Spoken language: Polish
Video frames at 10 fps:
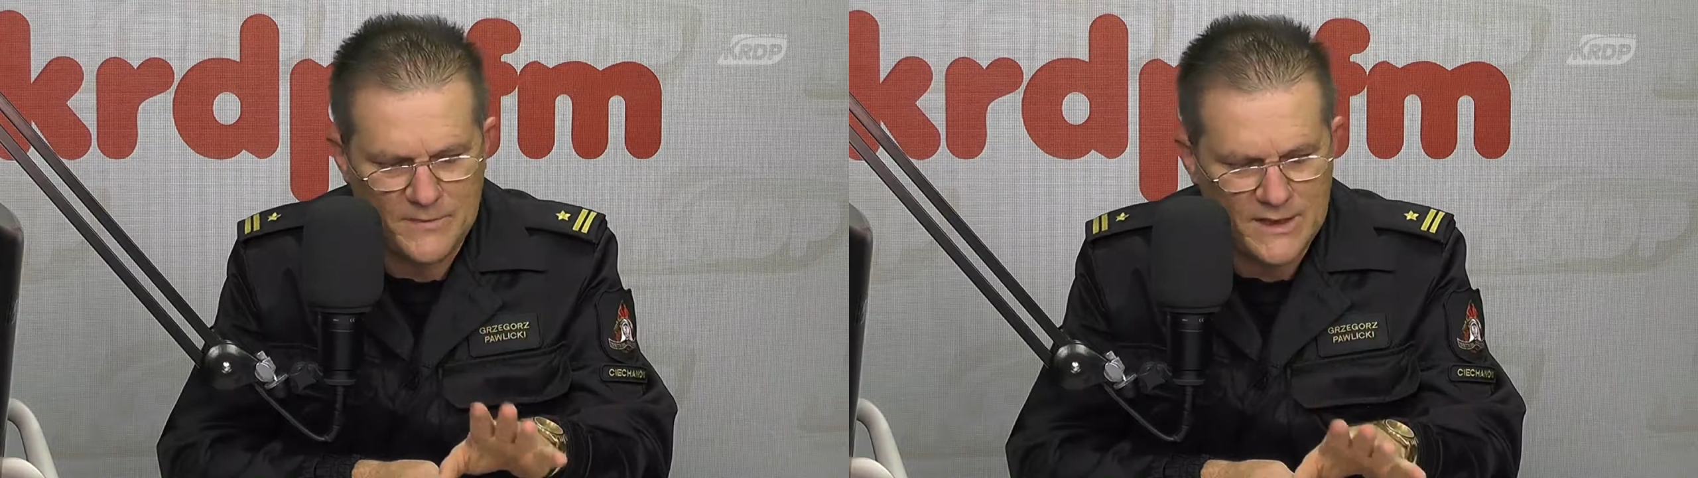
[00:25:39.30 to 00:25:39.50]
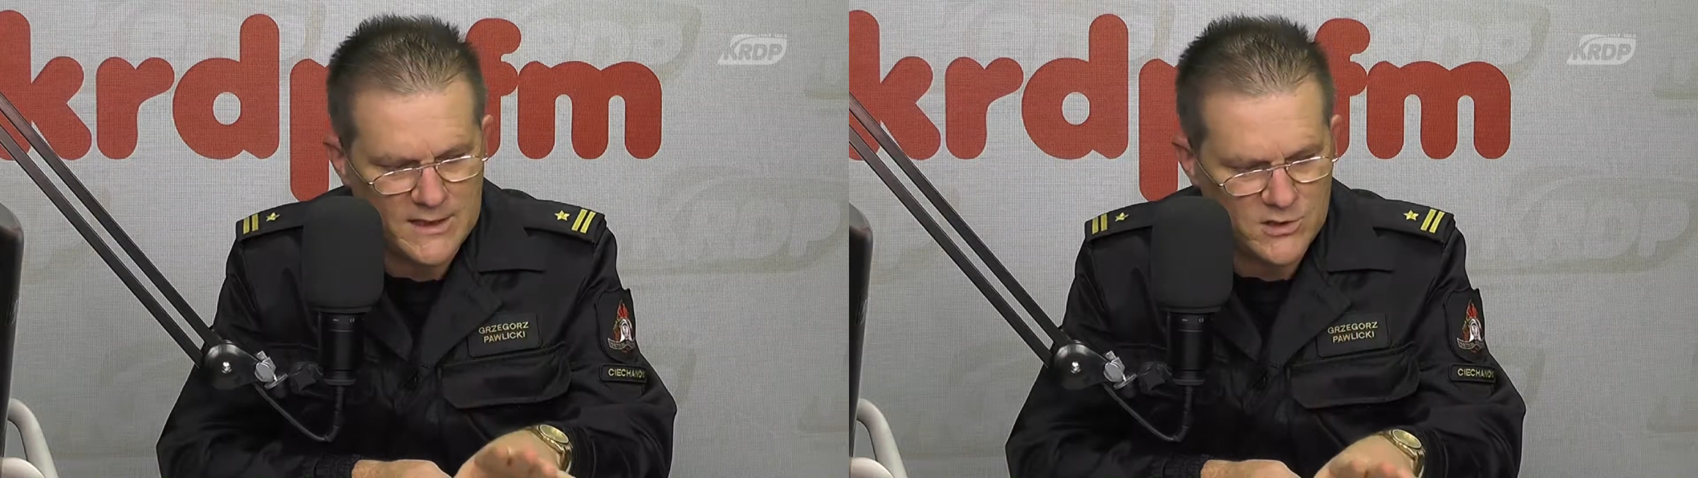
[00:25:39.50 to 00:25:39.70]

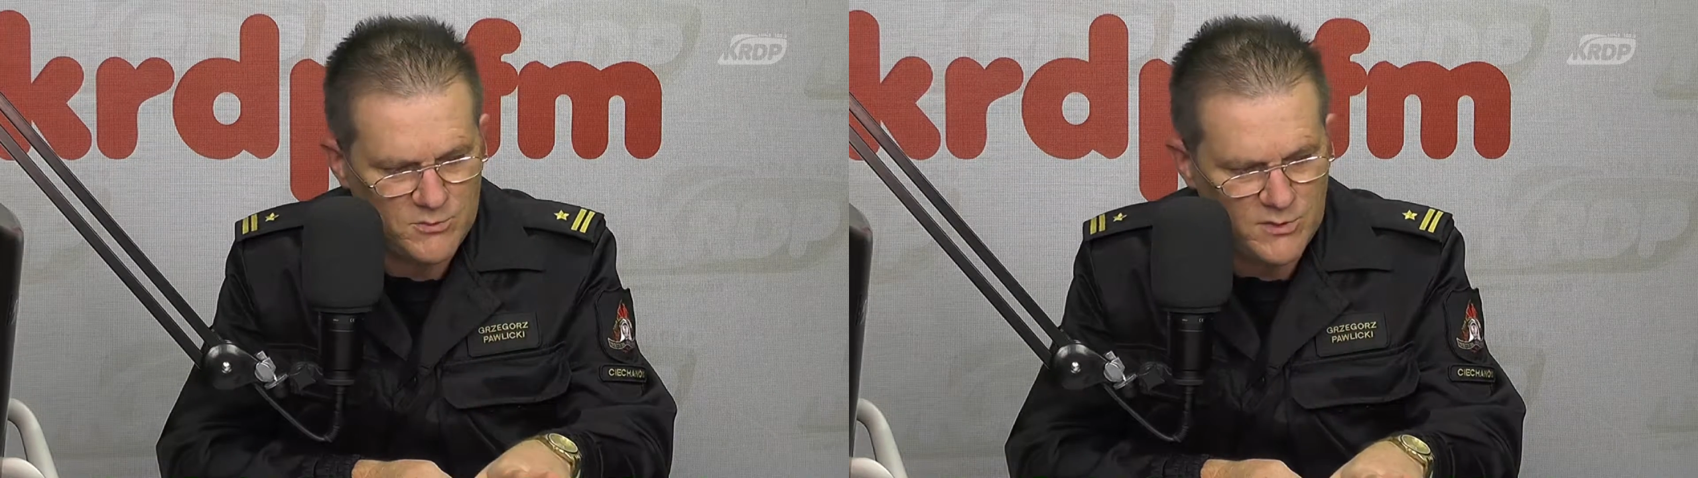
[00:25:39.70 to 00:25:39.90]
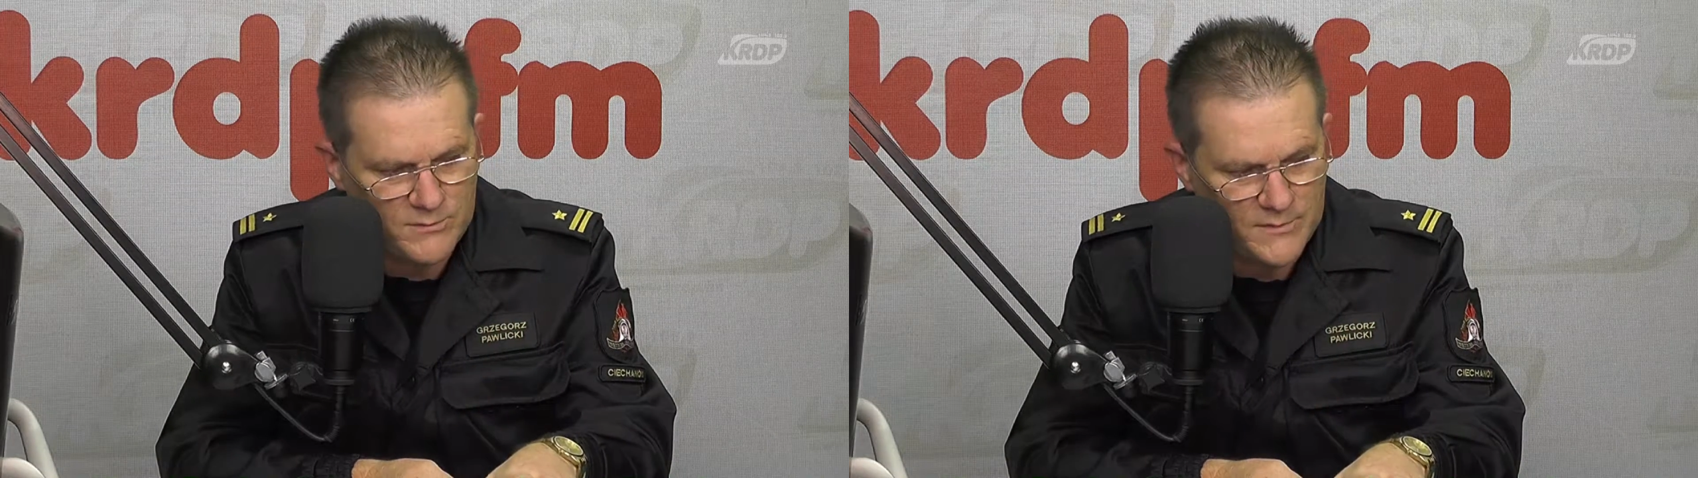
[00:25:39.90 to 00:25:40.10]
tak jak
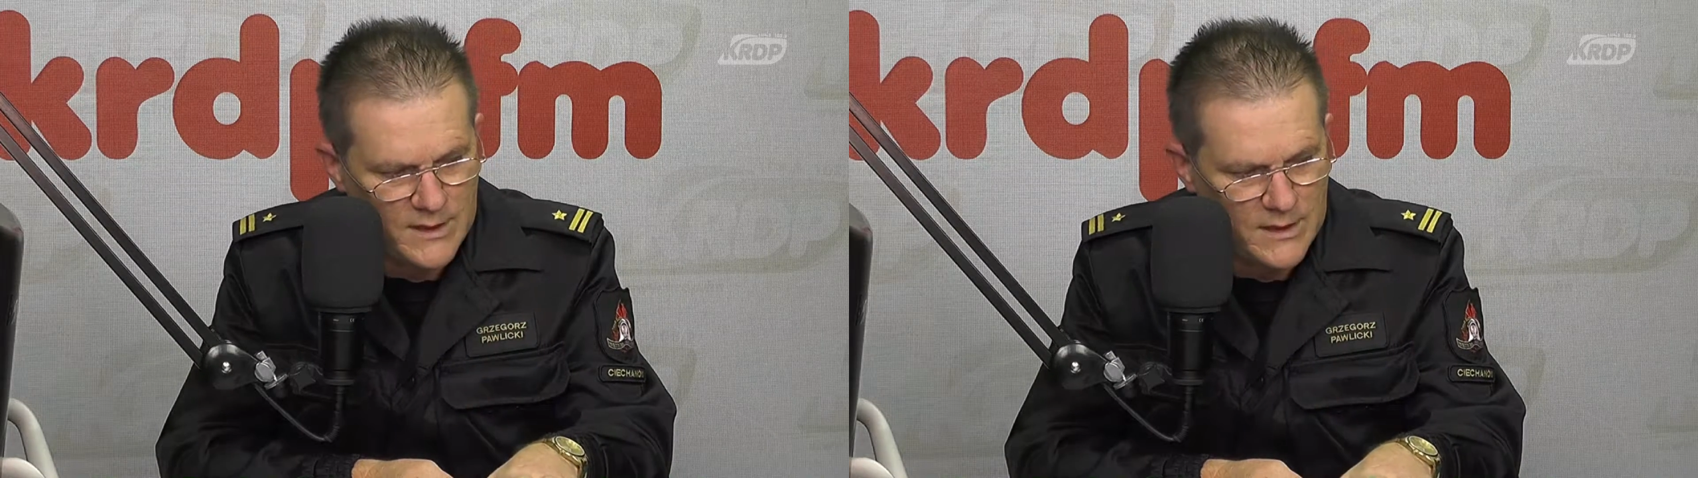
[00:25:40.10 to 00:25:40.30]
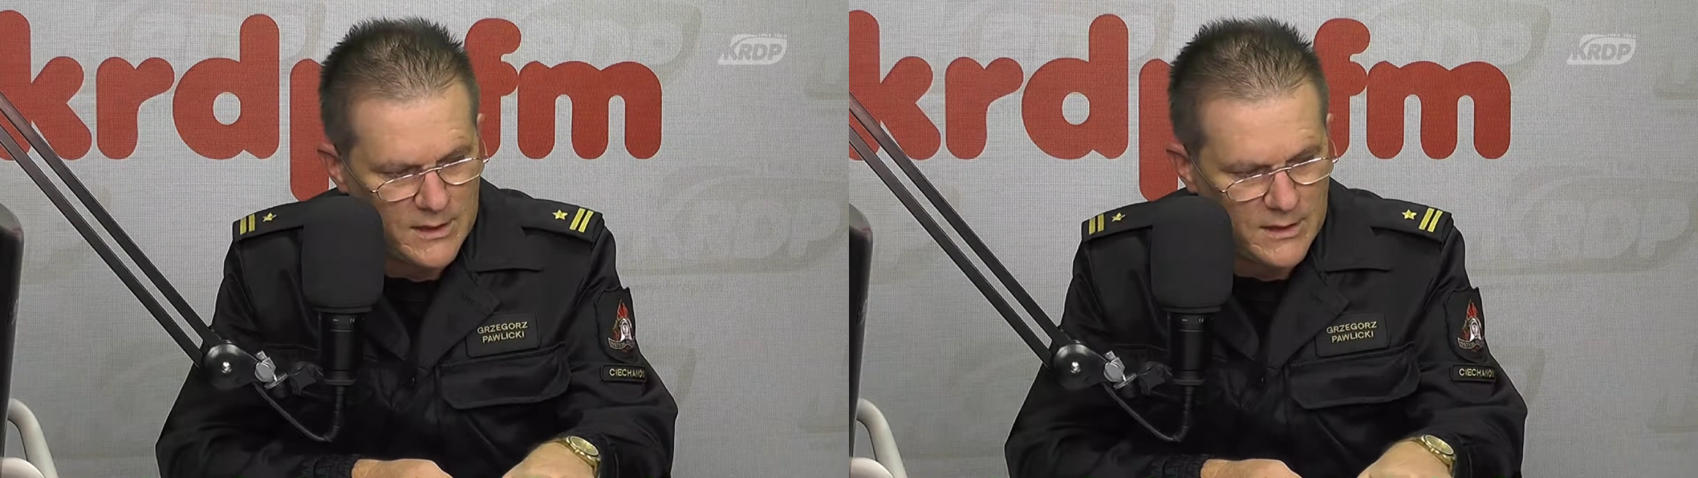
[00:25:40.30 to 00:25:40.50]
żeby,
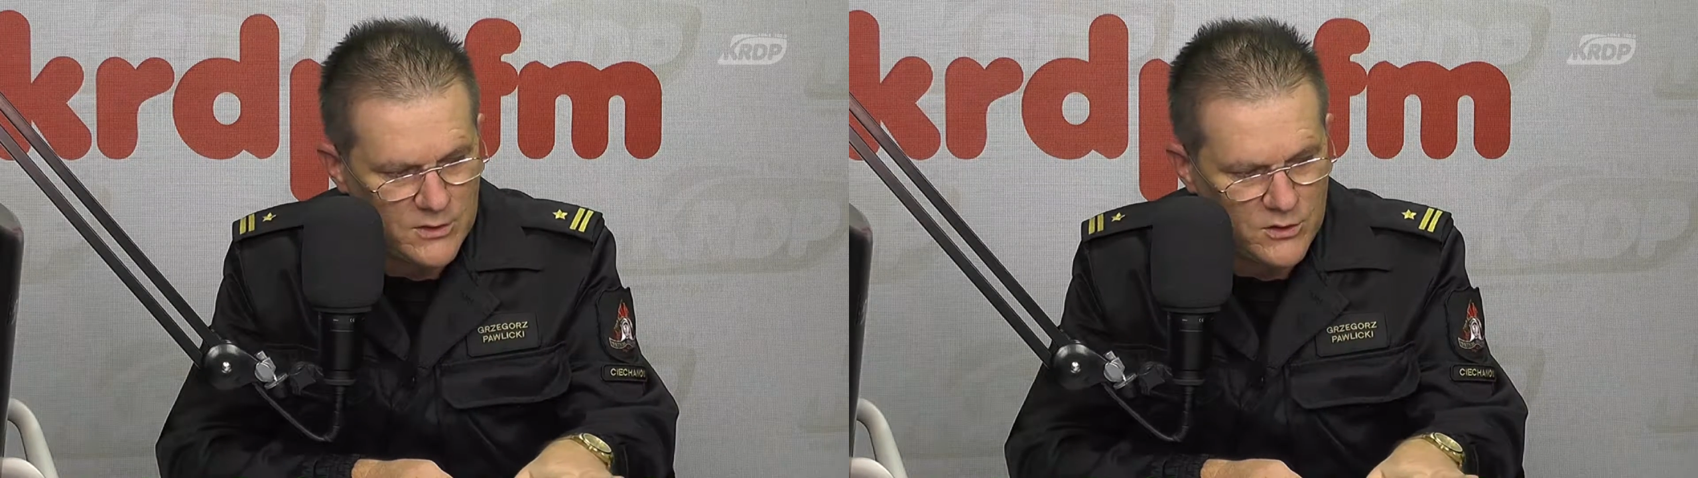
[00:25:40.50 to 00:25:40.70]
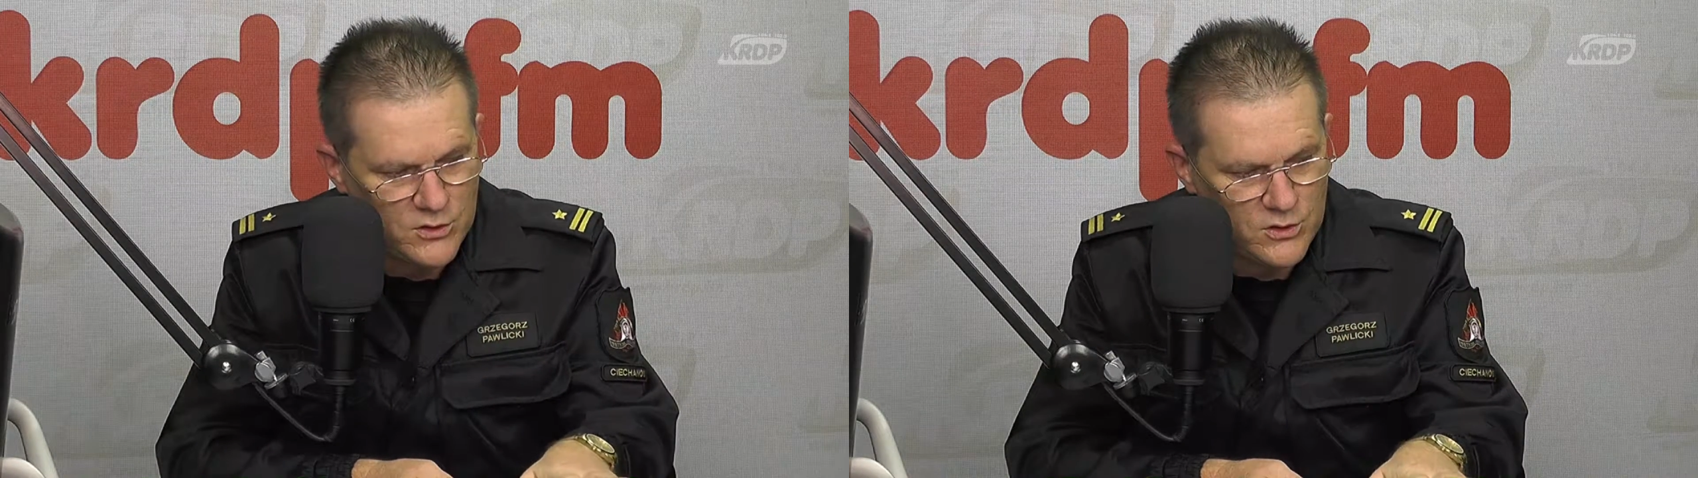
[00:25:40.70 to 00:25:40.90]

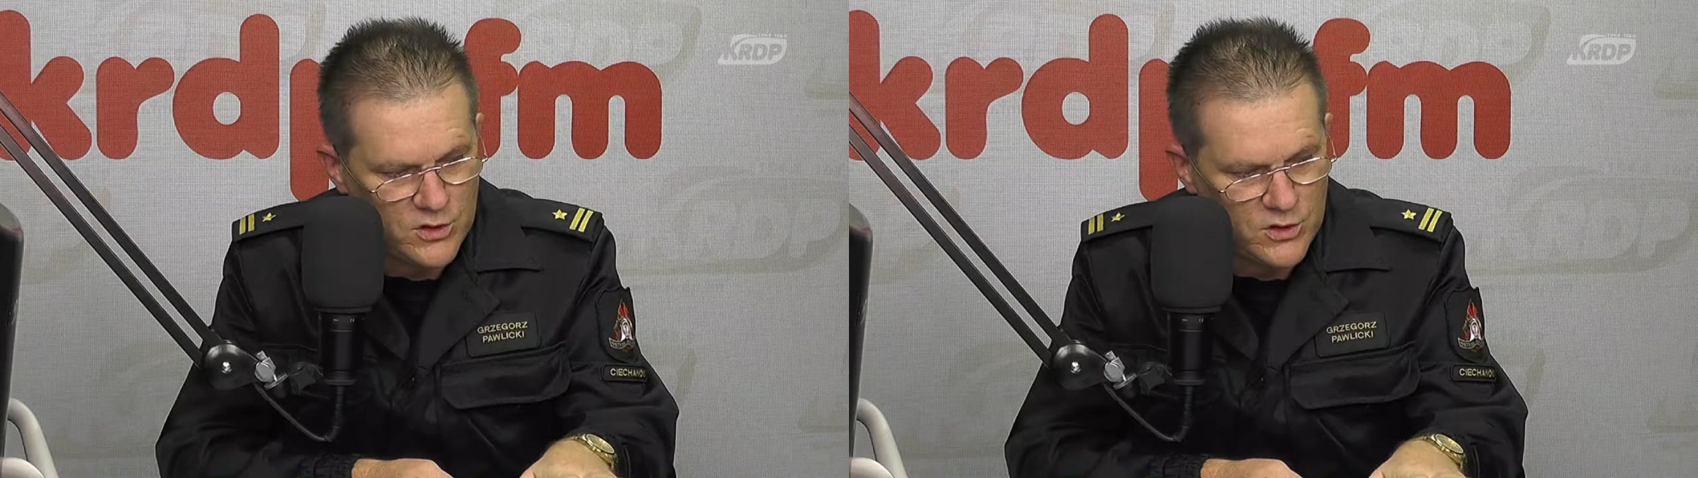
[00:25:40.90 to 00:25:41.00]
stężenie.